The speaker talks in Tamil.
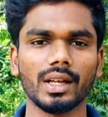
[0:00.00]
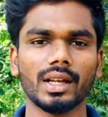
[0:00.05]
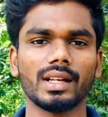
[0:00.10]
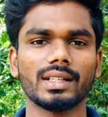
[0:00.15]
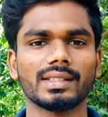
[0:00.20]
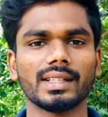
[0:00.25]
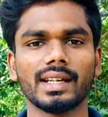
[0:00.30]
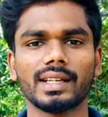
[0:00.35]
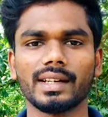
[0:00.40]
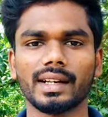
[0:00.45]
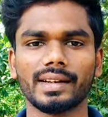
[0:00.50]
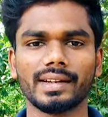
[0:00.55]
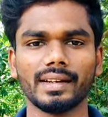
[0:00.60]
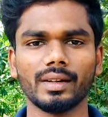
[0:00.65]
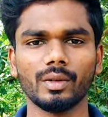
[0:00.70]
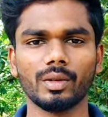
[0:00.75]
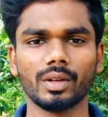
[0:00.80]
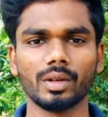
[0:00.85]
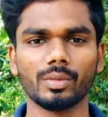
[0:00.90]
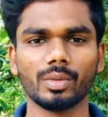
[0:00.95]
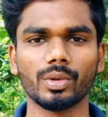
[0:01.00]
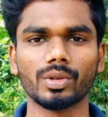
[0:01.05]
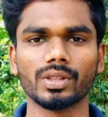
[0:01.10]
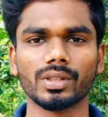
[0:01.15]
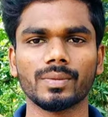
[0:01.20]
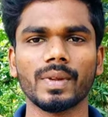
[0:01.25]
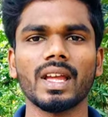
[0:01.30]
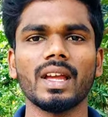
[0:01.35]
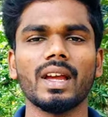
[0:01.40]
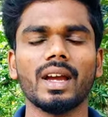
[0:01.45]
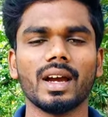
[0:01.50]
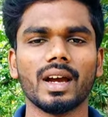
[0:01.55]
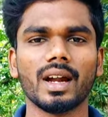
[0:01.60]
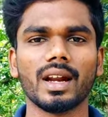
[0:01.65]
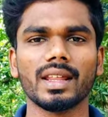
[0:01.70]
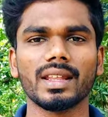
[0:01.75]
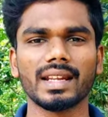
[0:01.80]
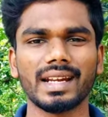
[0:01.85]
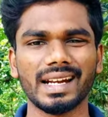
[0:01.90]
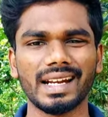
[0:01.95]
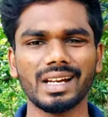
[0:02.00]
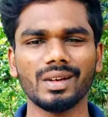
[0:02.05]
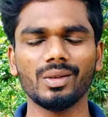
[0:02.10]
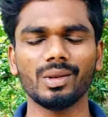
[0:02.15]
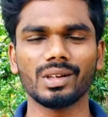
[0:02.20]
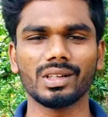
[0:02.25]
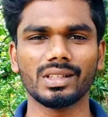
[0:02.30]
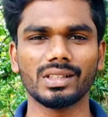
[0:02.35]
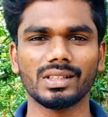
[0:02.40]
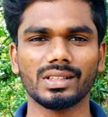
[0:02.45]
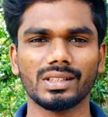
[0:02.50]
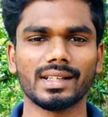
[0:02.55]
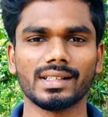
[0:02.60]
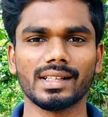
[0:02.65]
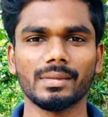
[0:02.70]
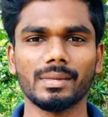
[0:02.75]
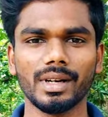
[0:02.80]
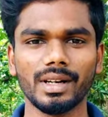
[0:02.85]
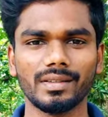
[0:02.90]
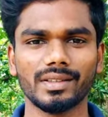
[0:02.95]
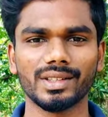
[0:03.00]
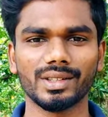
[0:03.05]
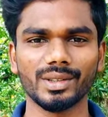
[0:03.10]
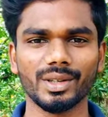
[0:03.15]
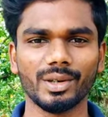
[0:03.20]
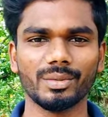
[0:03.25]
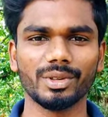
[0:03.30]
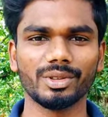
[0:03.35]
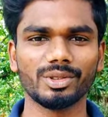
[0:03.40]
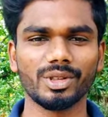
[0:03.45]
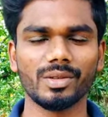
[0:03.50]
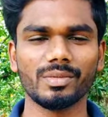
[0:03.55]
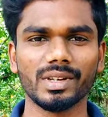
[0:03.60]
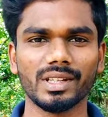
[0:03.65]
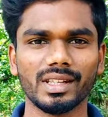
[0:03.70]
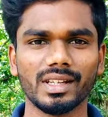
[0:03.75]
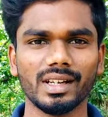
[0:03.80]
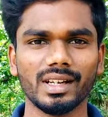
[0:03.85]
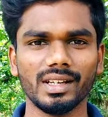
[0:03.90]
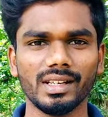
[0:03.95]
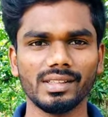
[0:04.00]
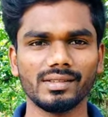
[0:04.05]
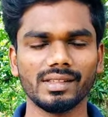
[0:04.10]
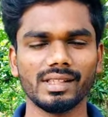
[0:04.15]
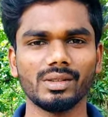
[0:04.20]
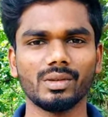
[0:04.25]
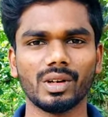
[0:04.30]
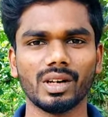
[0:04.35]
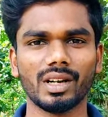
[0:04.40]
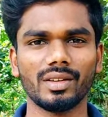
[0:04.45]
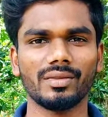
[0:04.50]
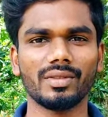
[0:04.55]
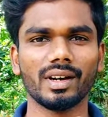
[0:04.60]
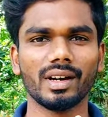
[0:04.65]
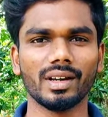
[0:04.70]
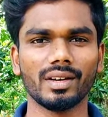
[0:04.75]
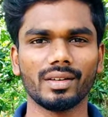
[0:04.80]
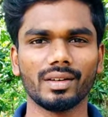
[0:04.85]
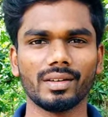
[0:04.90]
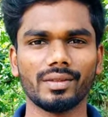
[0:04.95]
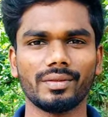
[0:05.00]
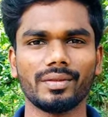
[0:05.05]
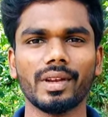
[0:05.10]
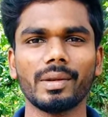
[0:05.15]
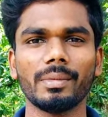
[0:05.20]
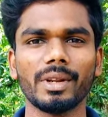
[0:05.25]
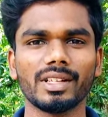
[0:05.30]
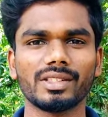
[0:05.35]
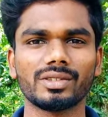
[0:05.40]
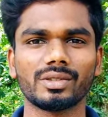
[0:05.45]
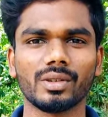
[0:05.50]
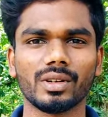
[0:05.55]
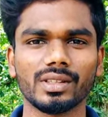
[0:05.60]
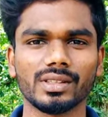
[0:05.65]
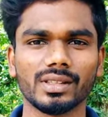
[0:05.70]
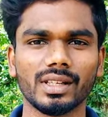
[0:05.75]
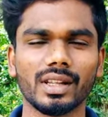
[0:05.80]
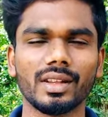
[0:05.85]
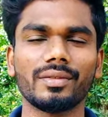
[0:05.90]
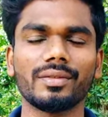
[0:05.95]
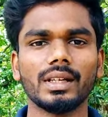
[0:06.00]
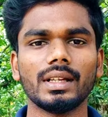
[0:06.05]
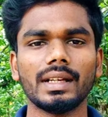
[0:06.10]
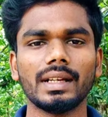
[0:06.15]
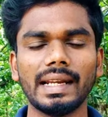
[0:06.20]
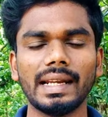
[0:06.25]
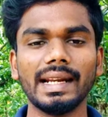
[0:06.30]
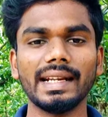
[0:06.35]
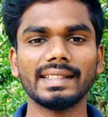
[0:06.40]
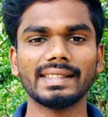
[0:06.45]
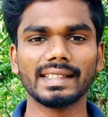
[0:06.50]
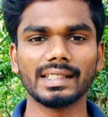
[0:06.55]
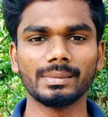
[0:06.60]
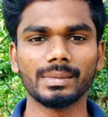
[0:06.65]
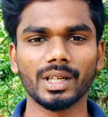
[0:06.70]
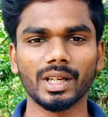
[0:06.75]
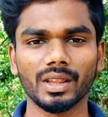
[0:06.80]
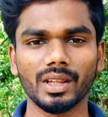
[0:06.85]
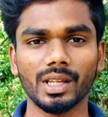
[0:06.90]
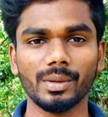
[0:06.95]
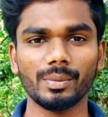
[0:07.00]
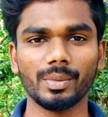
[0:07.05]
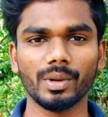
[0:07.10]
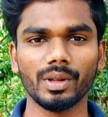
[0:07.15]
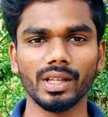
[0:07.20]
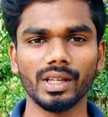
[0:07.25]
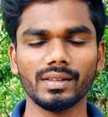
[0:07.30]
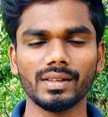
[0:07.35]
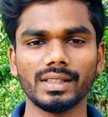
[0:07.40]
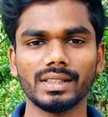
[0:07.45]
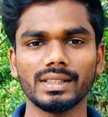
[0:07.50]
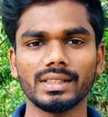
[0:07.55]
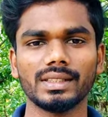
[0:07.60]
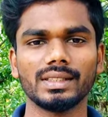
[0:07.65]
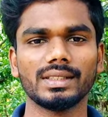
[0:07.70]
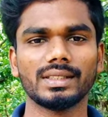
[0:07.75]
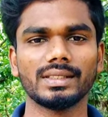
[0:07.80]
அதில் செலக்ட் ஆகிட்டிங்கன்னா உங்களுக்கு போஷன் ஆனால் இதில் என்ன ஒரு கஷ்டமான விஷயம் அப்படின்னு சொல்லி பார்த்தீங்கன்னா இது வந்து ஒன்லி ஃபார் ஃபீமேல் ஸ்டூடெண்ட்ஸ் அதாவது ஃபீம் லேடிஸுக்கு மட்டும்தான் இப்போதைக்கு வந்து